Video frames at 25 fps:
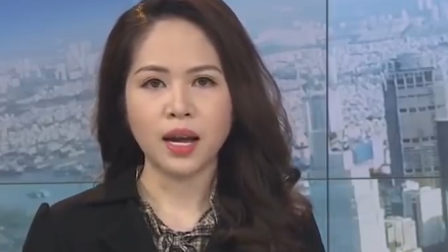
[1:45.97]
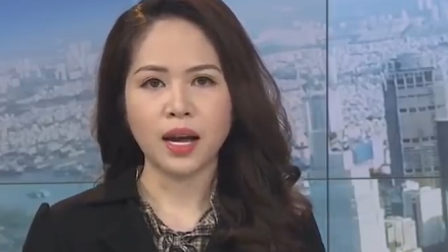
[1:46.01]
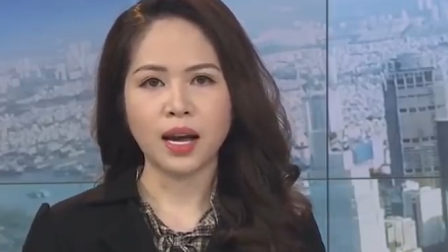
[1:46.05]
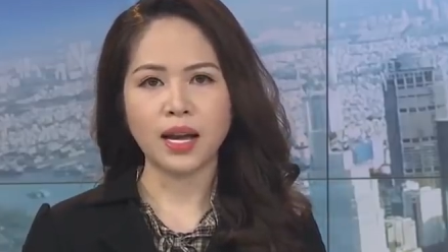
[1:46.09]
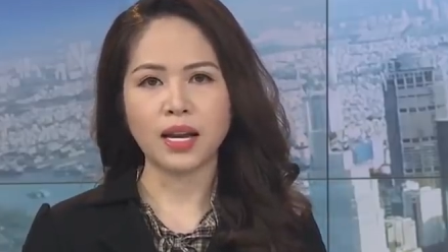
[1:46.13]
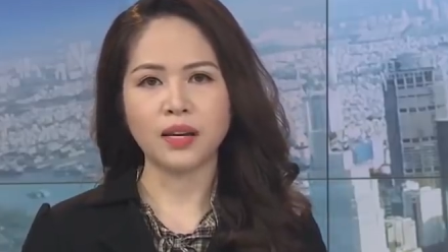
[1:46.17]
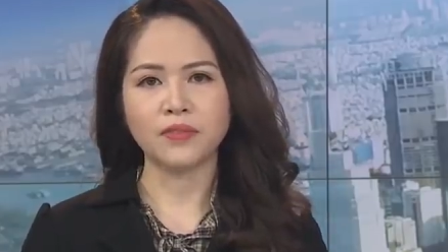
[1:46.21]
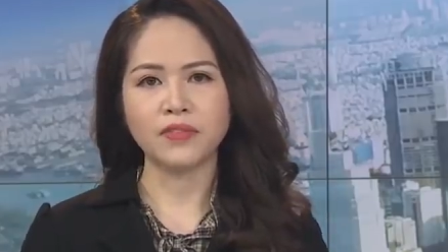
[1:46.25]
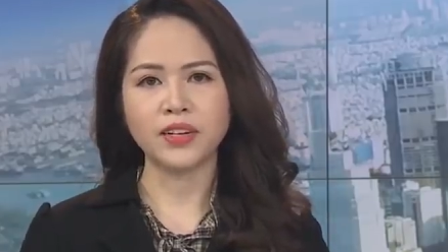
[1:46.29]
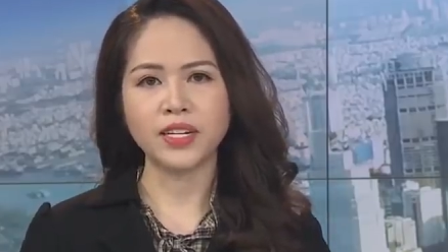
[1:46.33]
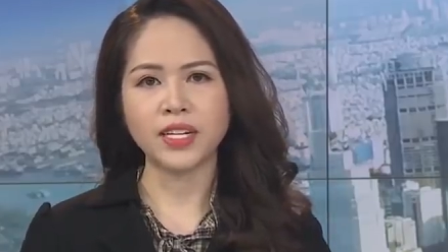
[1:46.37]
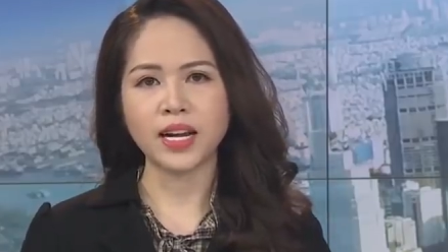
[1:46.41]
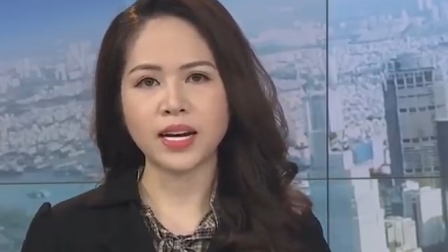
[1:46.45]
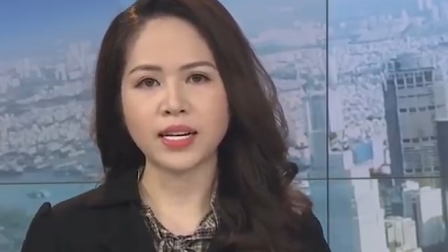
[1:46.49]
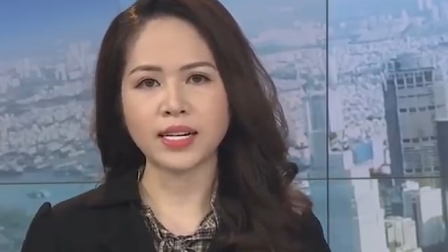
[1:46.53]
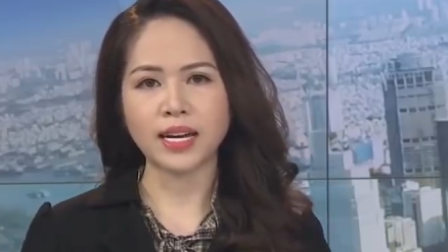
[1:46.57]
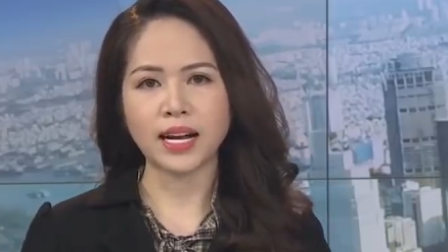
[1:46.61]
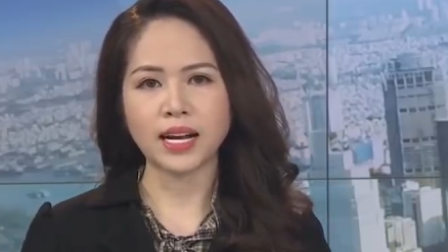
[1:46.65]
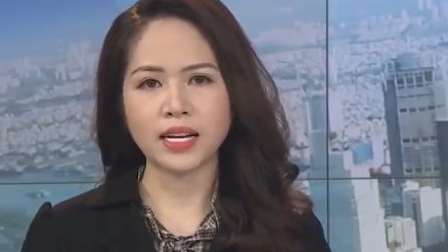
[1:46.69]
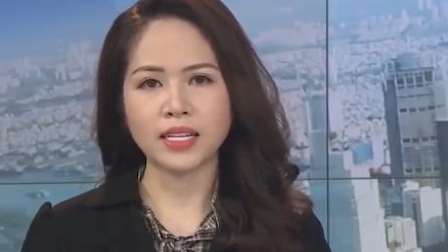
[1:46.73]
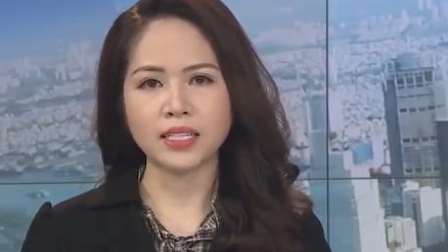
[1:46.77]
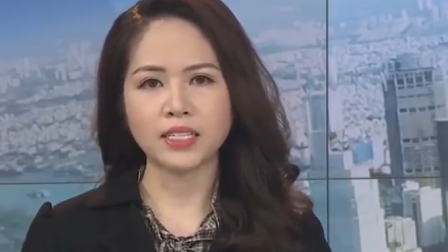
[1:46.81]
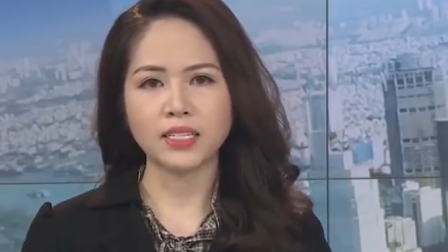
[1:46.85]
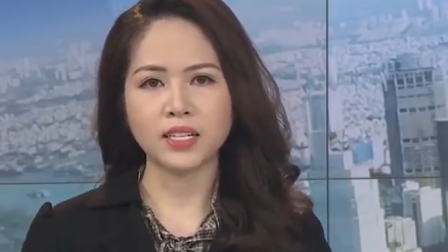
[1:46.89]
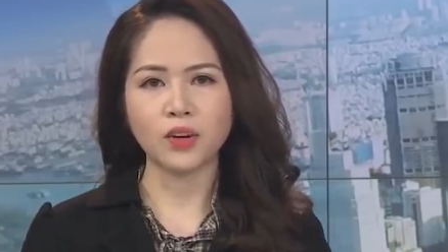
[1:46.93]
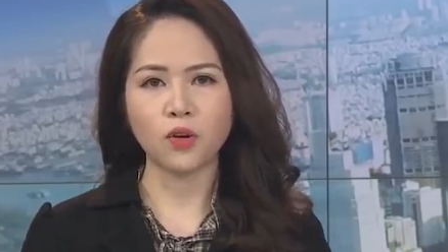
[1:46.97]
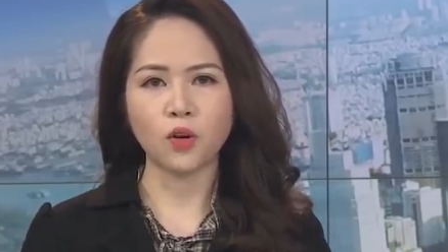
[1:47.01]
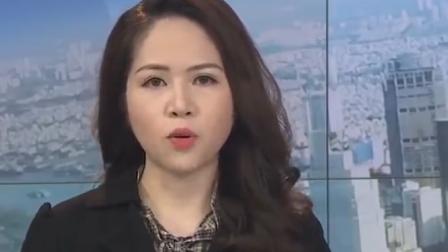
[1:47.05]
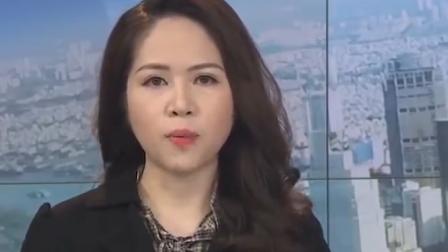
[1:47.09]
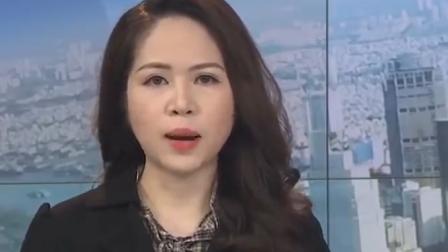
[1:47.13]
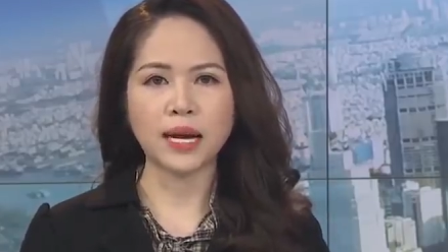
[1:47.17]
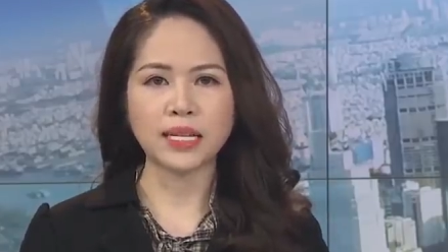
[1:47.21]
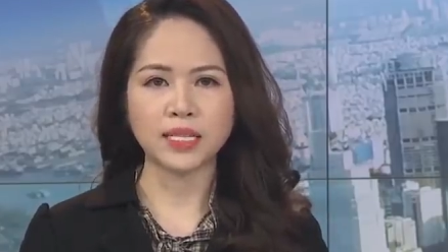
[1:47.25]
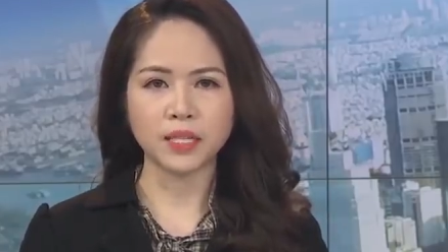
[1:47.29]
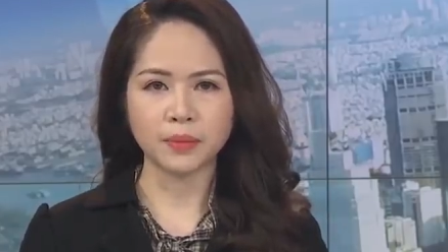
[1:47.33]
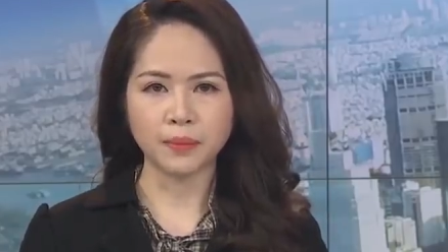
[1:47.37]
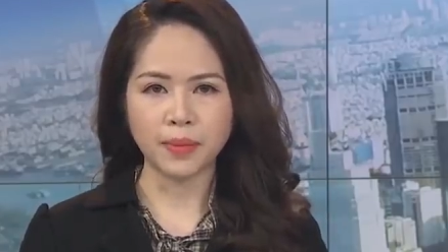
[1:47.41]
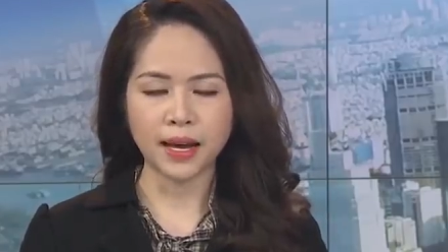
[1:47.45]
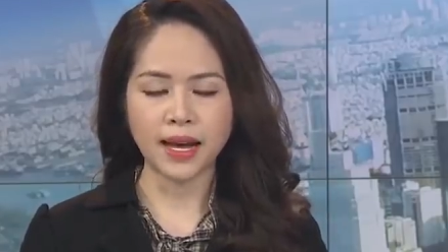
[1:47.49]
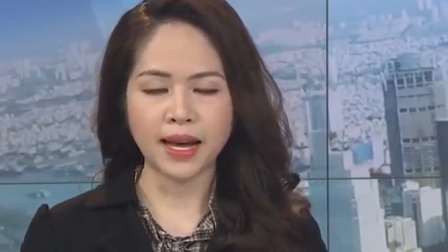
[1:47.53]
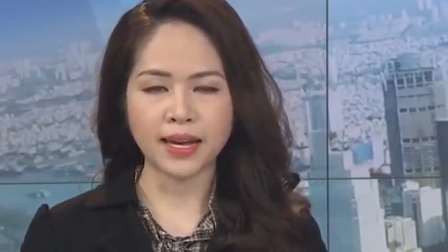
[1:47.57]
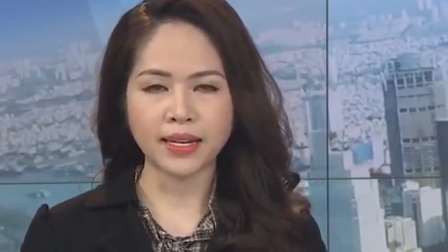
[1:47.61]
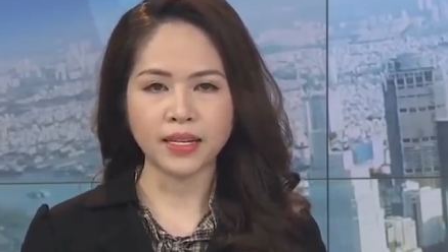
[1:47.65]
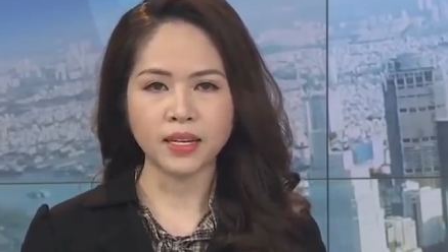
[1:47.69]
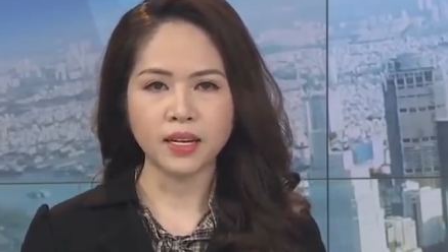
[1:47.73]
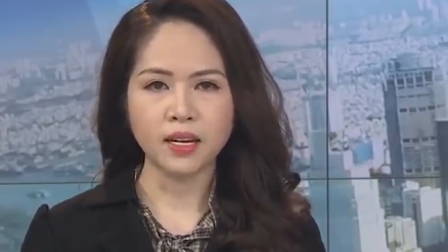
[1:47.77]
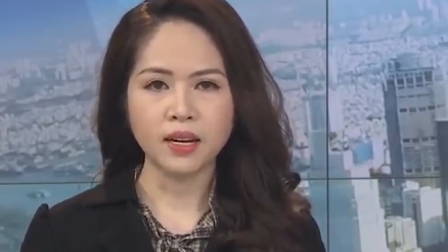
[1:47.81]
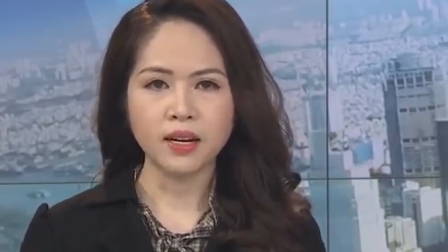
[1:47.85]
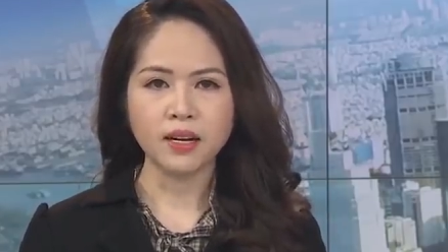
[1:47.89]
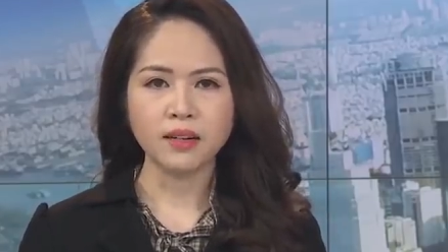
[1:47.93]
hay là Vinaca xê o ba chấm
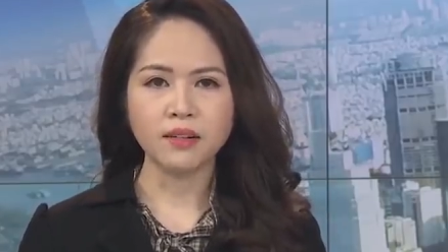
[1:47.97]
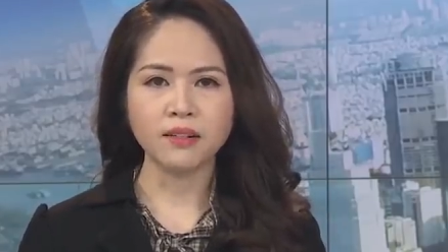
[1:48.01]
hai